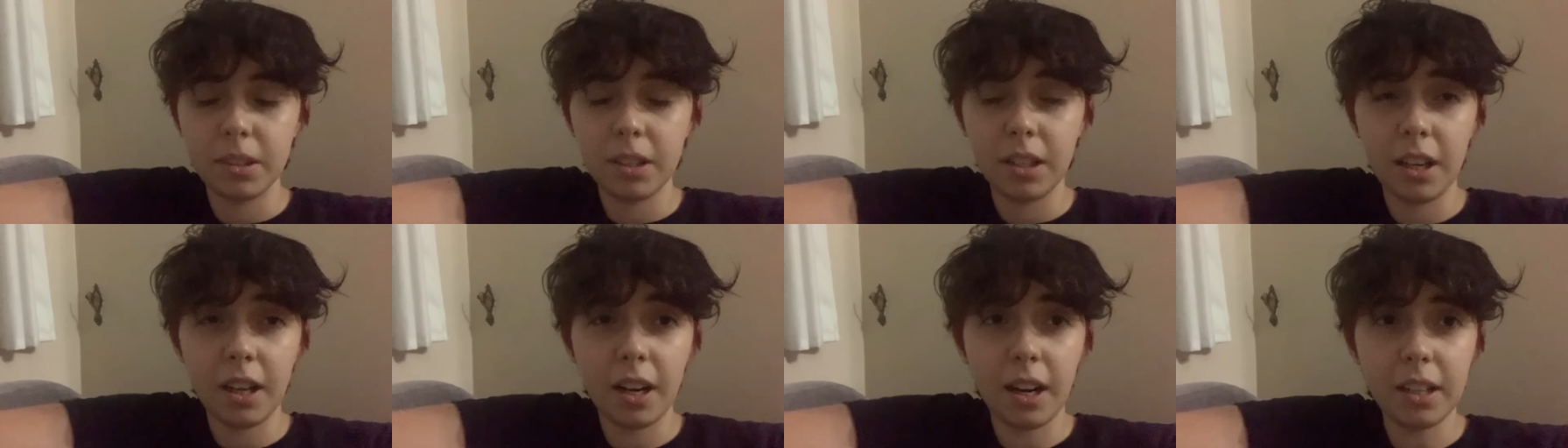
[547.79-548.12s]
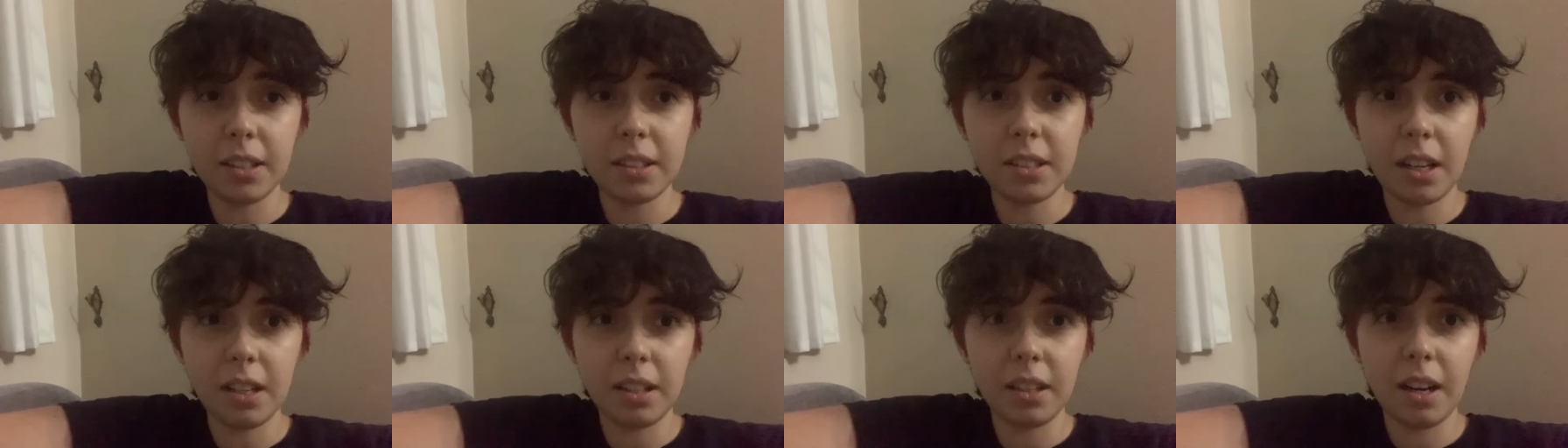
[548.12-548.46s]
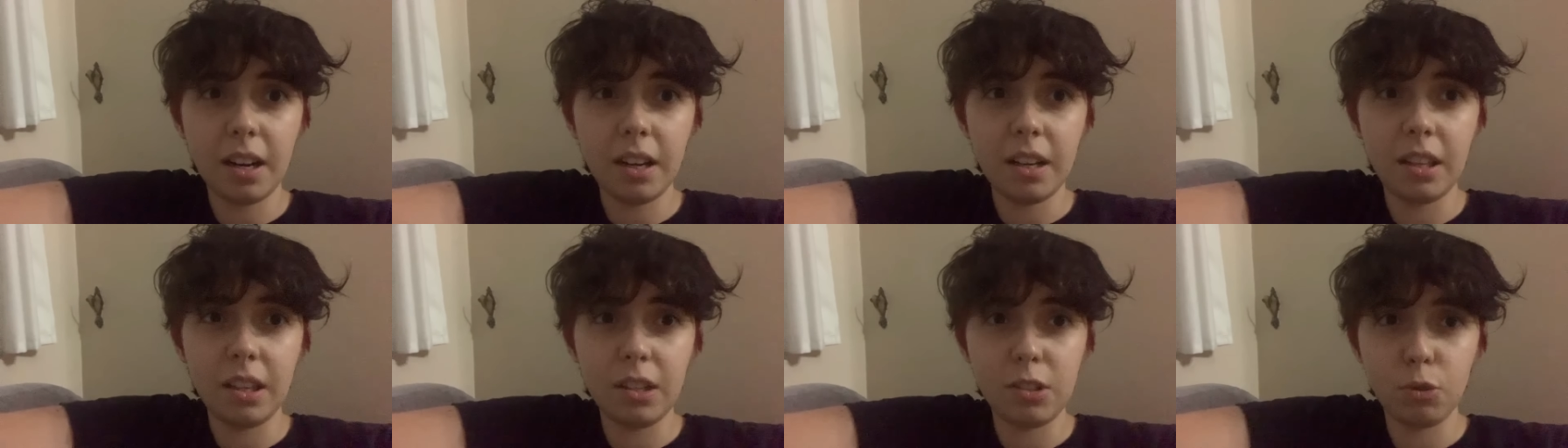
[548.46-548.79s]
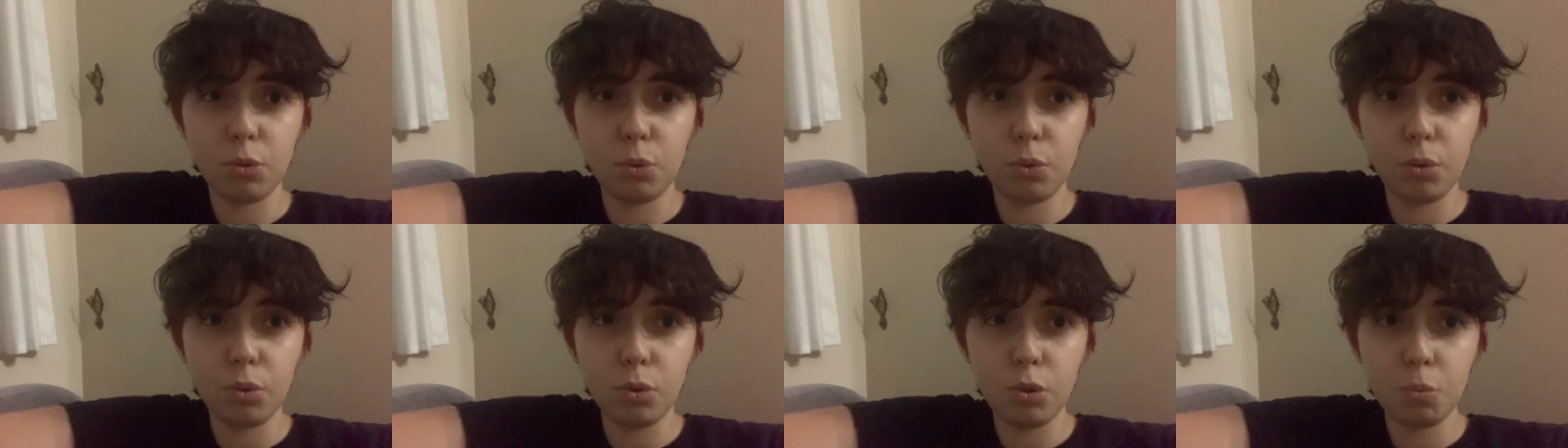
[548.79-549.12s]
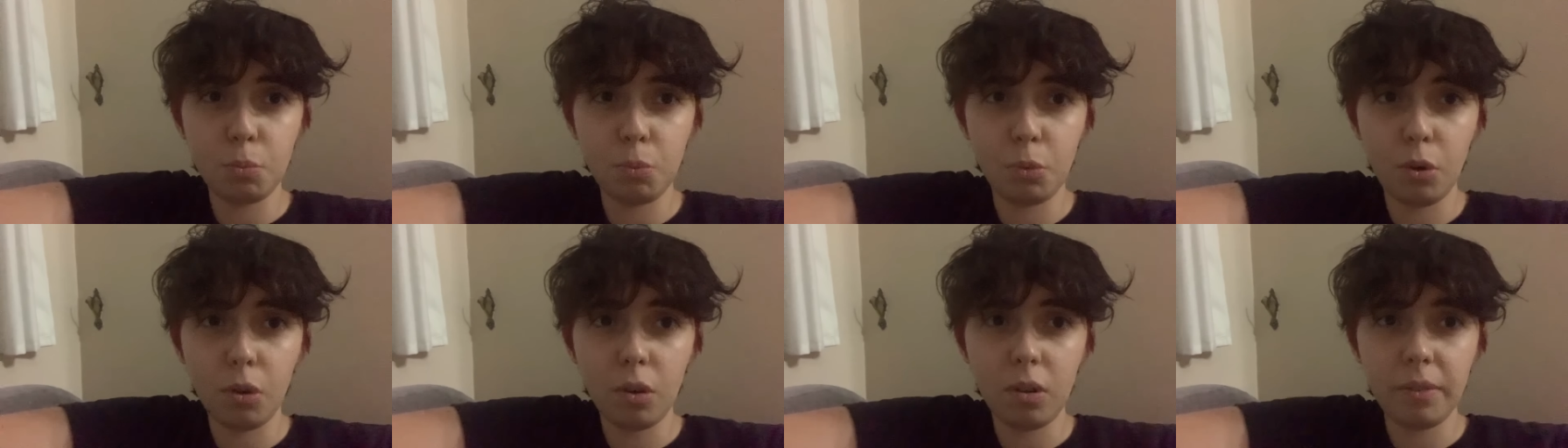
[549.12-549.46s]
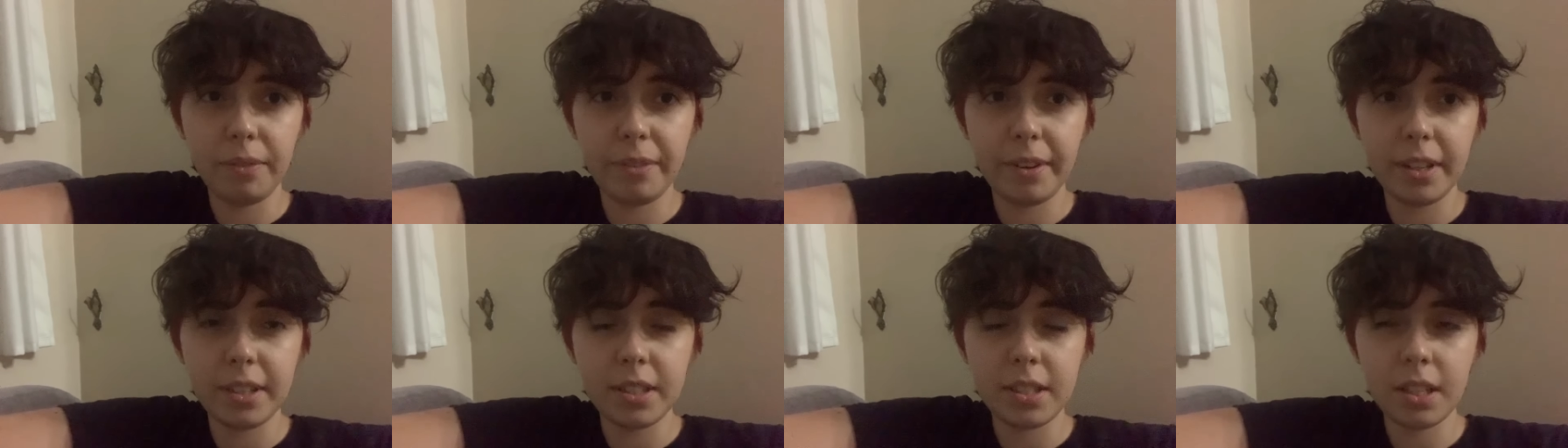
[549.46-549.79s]
karakterler hiç
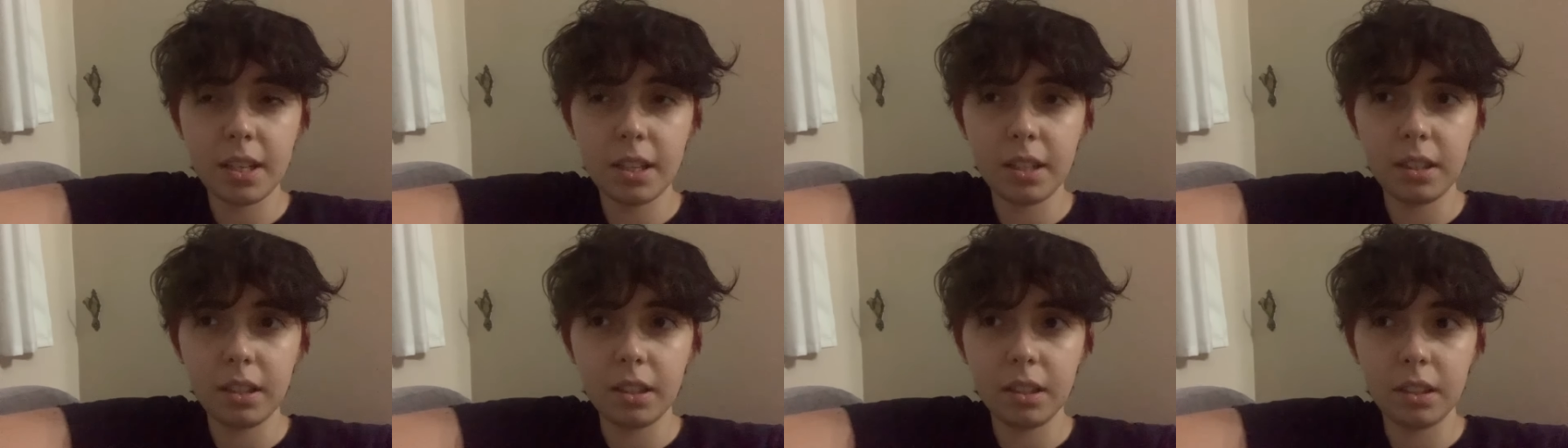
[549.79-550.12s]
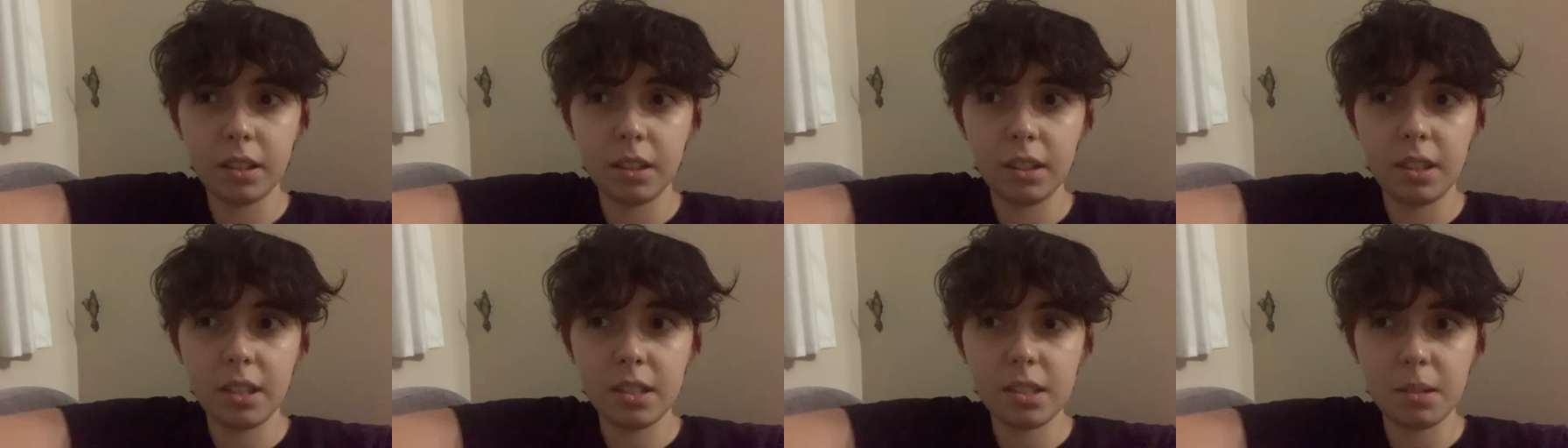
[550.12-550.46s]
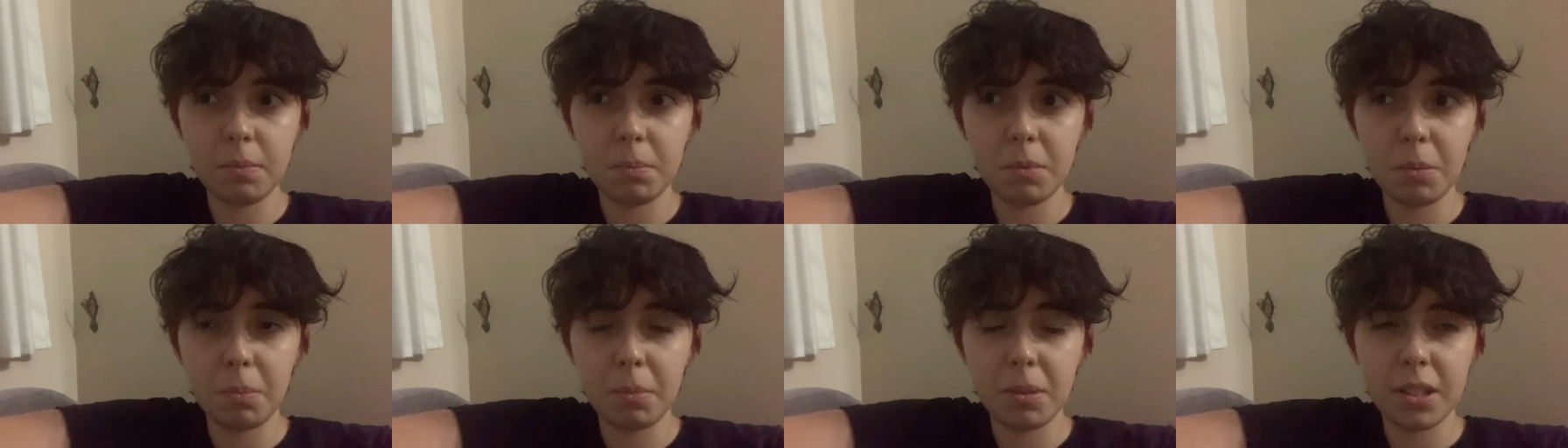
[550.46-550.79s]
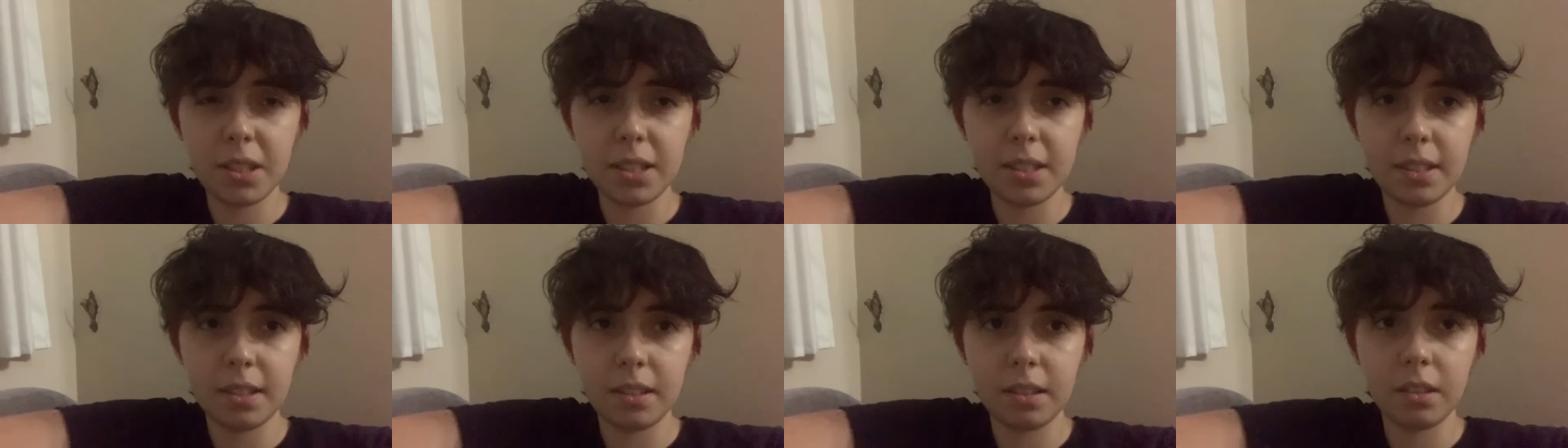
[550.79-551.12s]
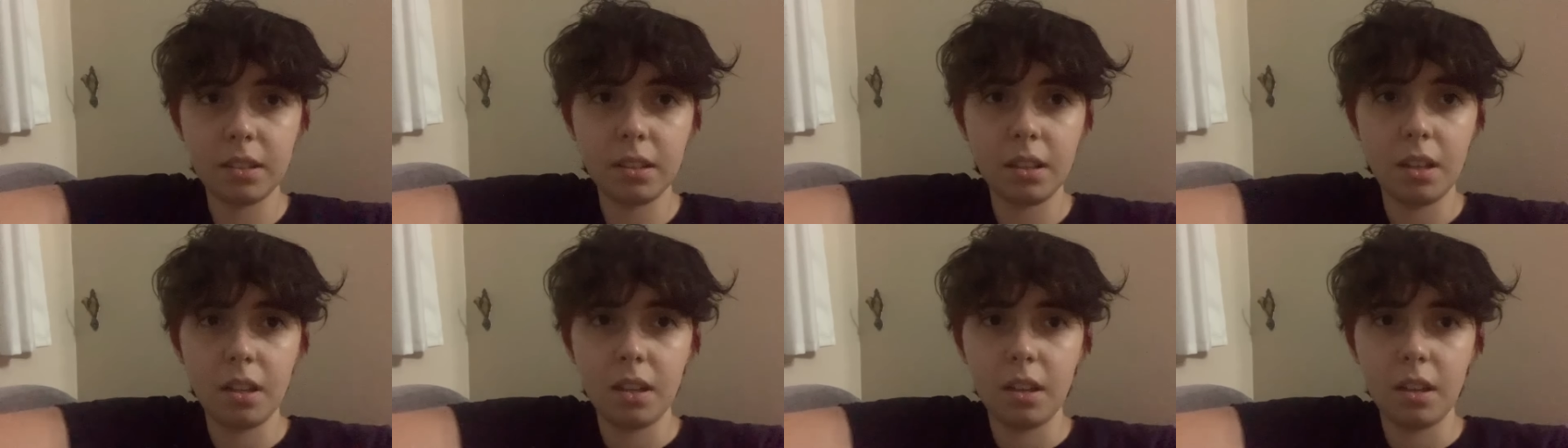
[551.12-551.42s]
uyuşmuyor ve sanki hani yazayım da bitsin